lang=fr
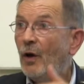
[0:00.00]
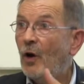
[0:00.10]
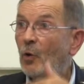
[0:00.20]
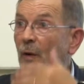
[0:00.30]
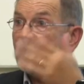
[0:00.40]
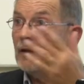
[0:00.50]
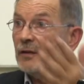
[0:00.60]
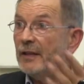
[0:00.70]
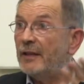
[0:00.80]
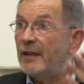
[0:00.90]
en
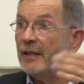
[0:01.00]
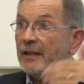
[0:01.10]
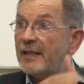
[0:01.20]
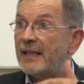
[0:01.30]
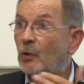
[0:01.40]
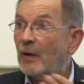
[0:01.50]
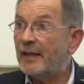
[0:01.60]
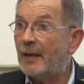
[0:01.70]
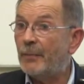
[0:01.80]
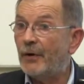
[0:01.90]
Loire-Atlantique, qui était très à droite à
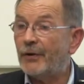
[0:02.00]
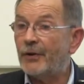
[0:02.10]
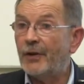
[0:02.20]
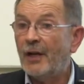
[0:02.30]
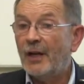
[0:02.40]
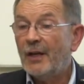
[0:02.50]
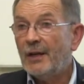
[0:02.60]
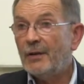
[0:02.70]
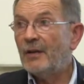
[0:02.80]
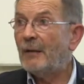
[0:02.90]
l'époque.
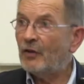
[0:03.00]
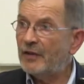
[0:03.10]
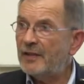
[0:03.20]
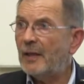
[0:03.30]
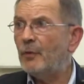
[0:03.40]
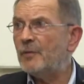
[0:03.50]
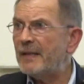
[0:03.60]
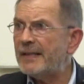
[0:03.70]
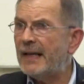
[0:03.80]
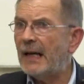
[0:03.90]
Euh, la Vendée, c'est un peu
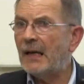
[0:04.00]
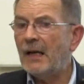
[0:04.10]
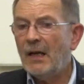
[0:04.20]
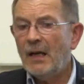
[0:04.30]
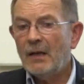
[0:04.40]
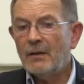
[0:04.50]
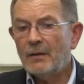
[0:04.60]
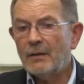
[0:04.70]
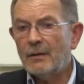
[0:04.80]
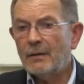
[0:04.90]
spécial.
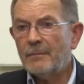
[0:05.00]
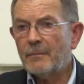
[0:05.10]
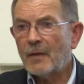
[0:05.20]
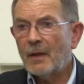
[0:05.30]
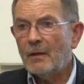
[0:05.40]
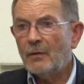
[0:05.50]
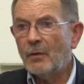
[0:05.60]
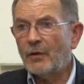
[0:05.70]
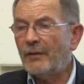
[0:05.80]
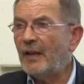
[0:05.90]
Euh,
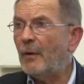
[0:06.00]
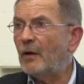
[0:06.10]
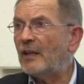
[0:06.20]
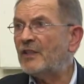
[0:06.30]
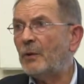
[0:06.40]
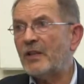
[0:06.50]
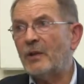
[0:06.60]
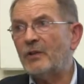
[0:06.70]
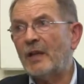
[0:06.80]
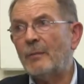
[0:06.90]
donc évidemment, la situation
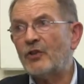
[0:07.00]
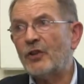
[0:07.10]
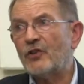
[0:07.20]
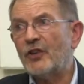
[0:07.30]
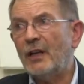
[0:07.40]
a totalement changé.